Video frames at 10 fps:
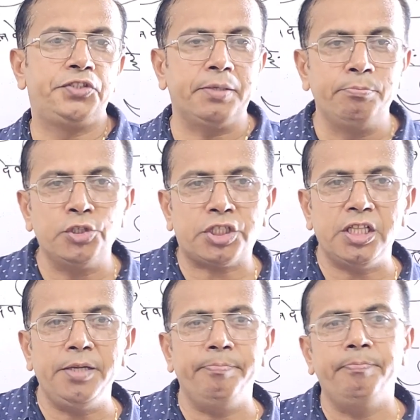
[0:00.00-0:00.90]
जब
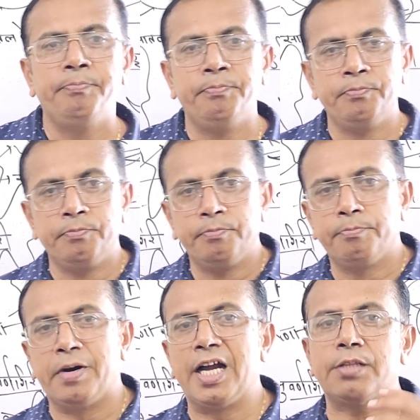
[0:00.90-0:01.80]
मुस्लिम
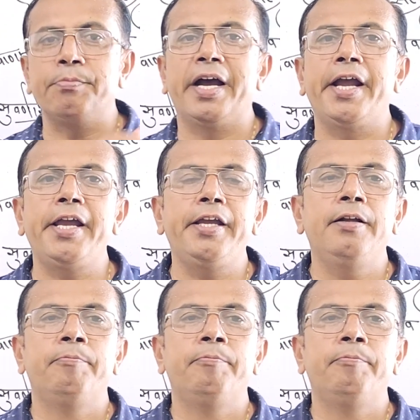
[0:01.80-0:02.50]
भारत में आए